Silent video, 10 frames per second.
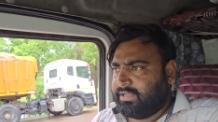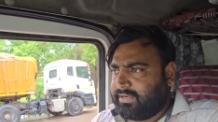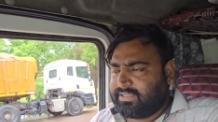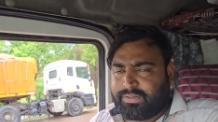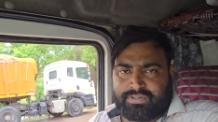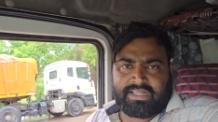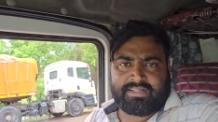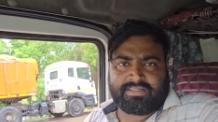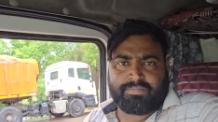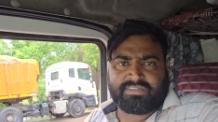लेकिन सबसे
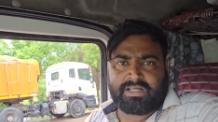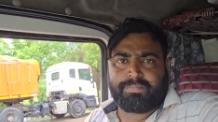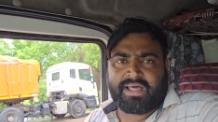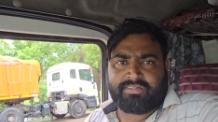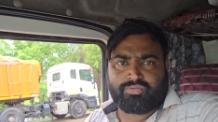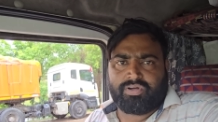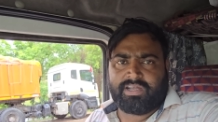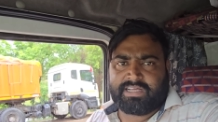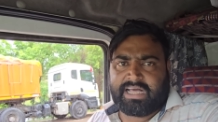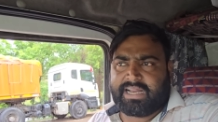ज़्यादा समस्या बारिश को ही
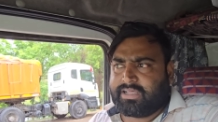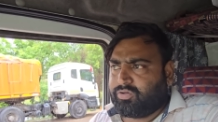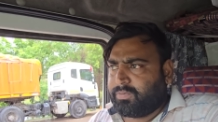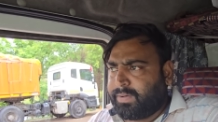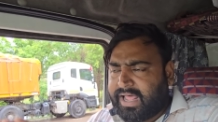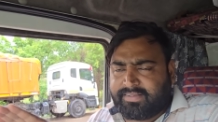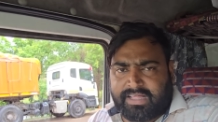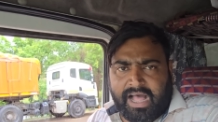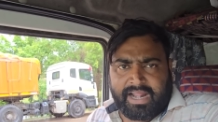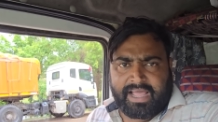लेके आ रहा है क्योंकि बारिश
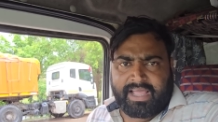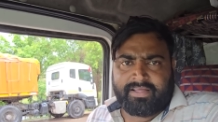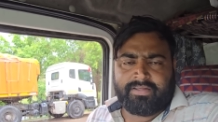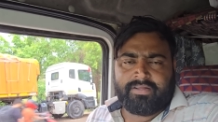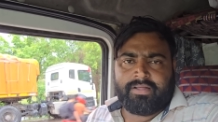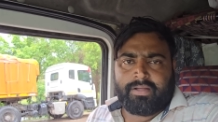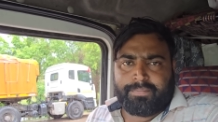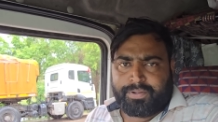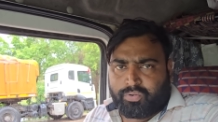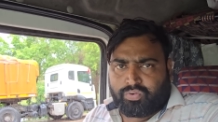आ रहा है
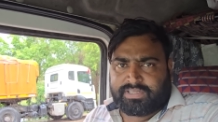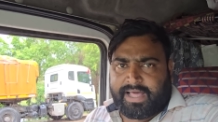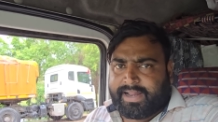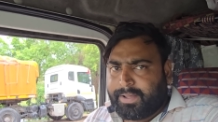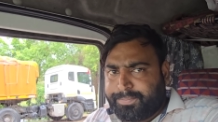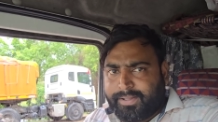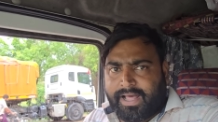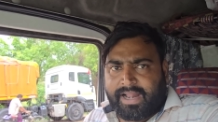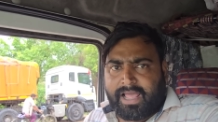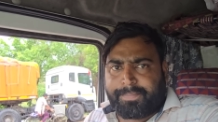फिर रुक जा रहा है फिर
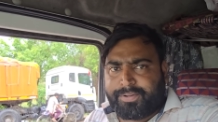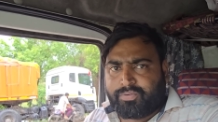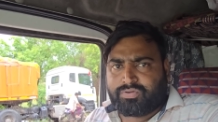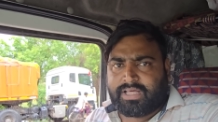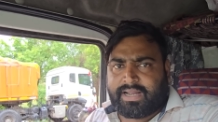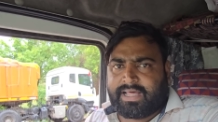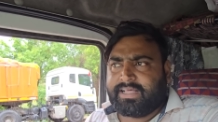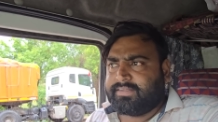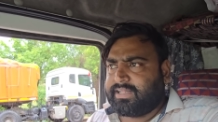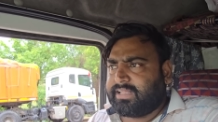आ रहा है फिर रुक जा रहा
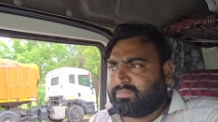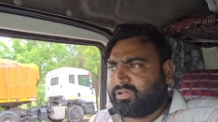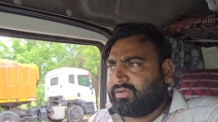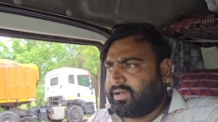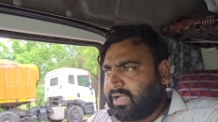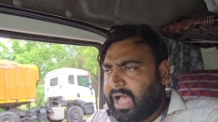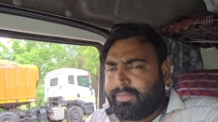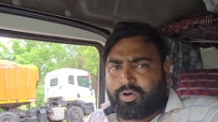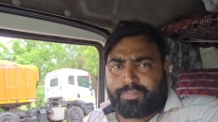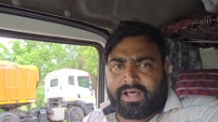है इस तरह से मतलब ना
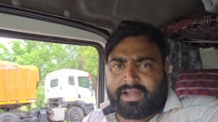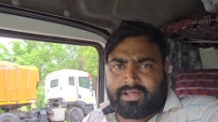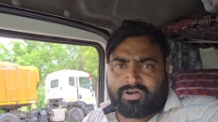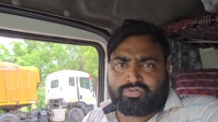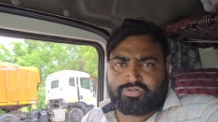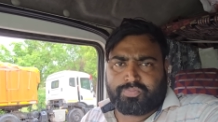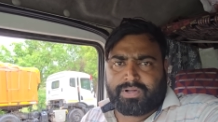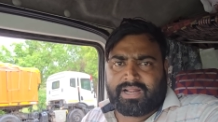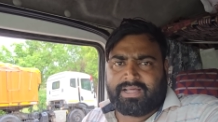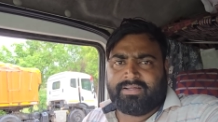काम हो पा रहा है ना और कुछ हो
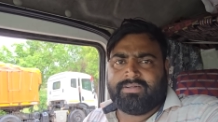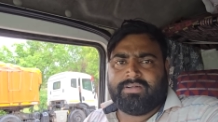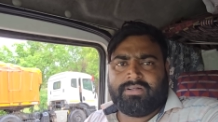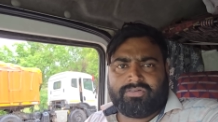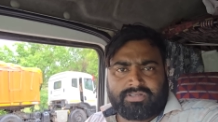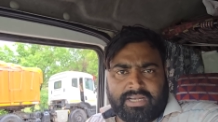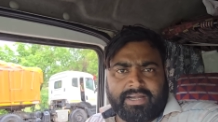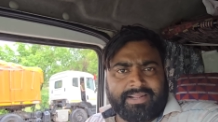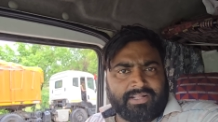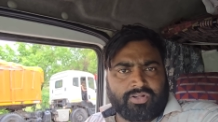पा रहा है
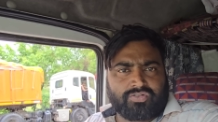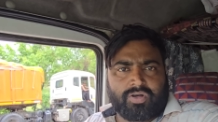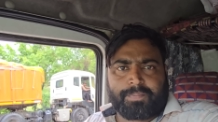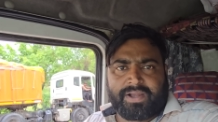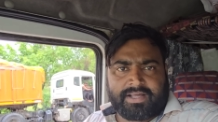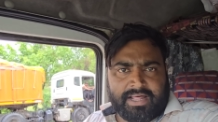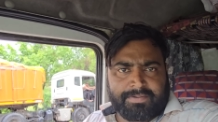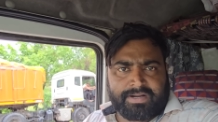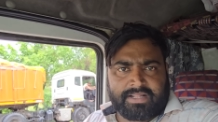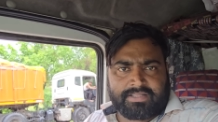चलिए ठीक है दोस्तों पहले खाना
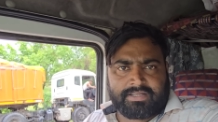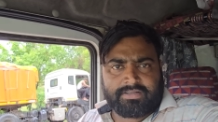बनाते